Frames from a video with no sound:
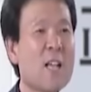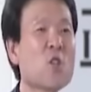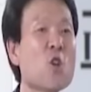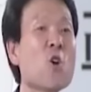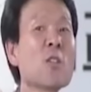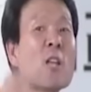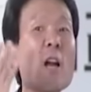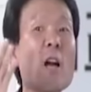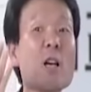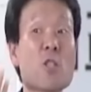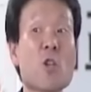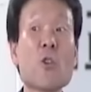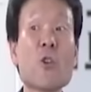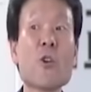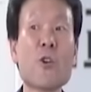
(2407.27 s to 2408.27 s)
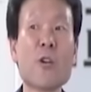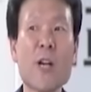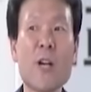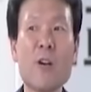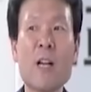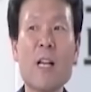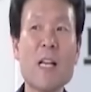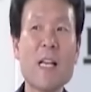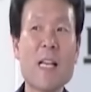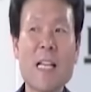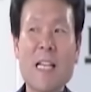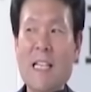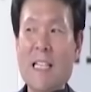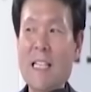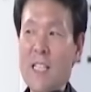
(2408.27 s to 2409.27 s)
청나라가 선언을 해요.
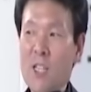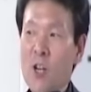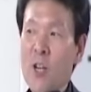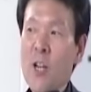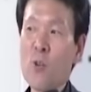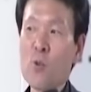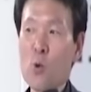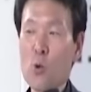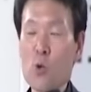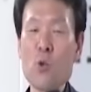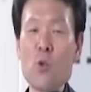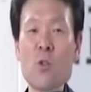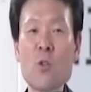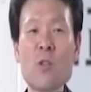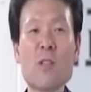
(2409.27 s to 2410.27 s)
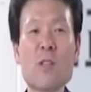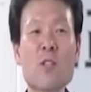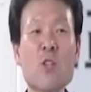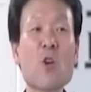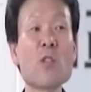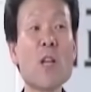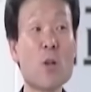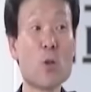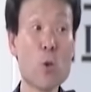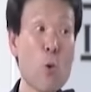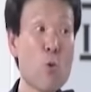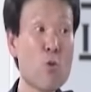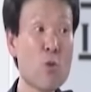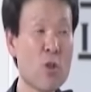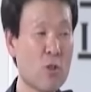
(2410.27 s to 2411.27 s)
그 전에는 조선은 청나라의
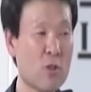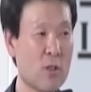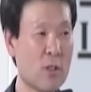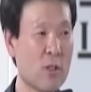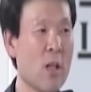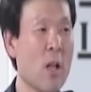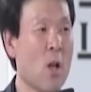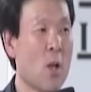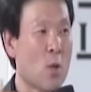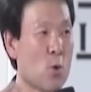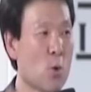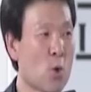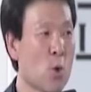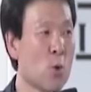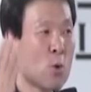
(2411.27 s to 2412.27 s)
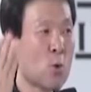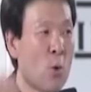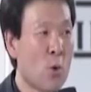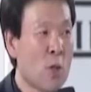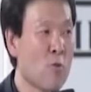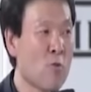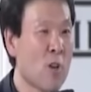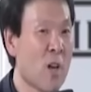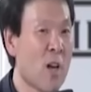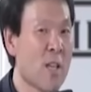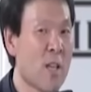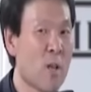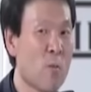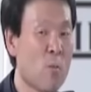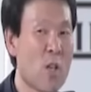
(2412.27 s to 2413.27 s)
속국이었거든. 조선은 독립국이라는
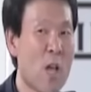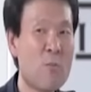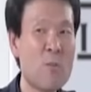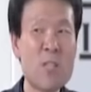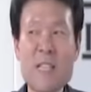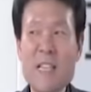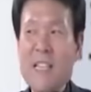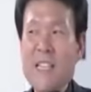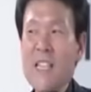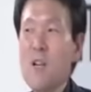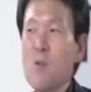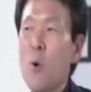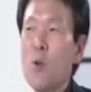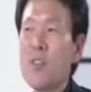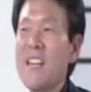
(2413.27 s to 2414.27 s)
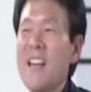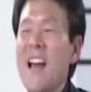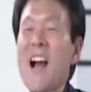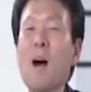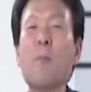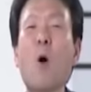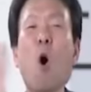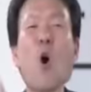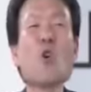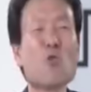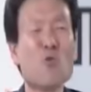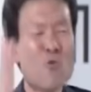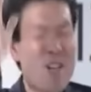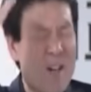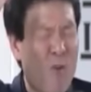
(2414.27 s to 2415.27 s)
얘기 뭐냐면은 일본 니네가 먹어도
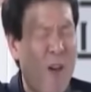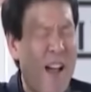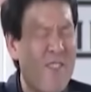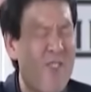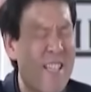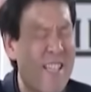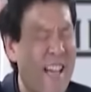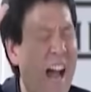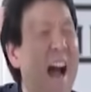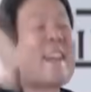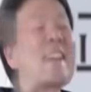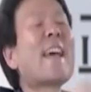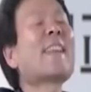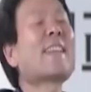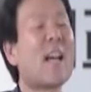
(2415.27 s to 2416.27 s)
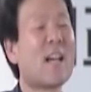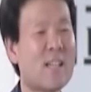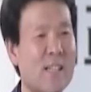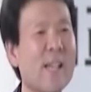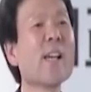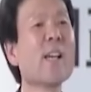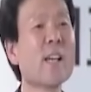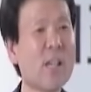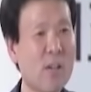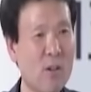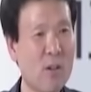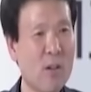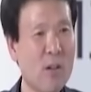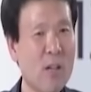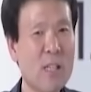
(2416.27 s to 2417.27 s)
우린 관여하지 않겠다 그
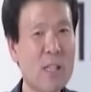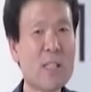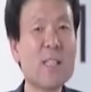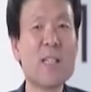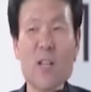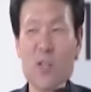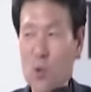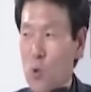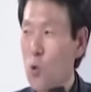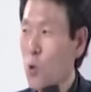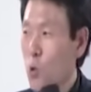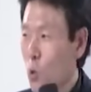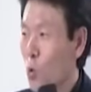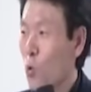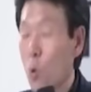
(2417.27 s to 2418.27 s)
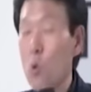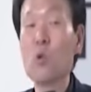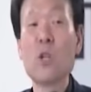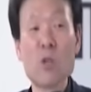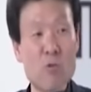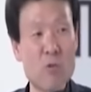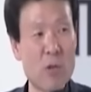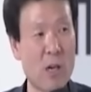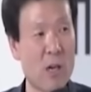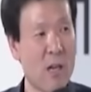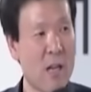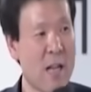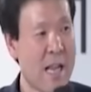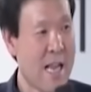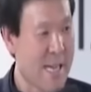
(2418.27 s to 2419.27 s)
얘기예요. 그래서 조선은 독립국이라.
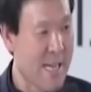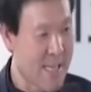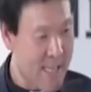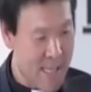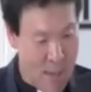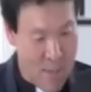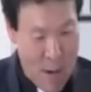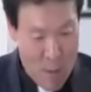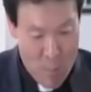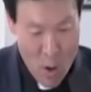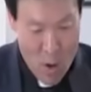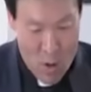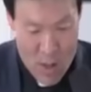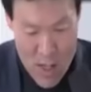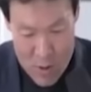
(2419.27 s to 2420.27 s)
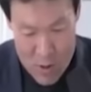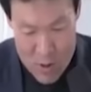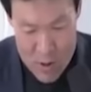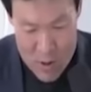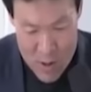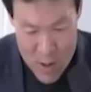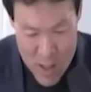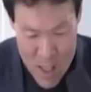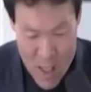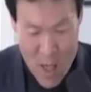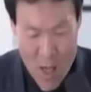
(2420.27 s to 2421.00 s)
그래서 이제 막 먹을라 그랬더니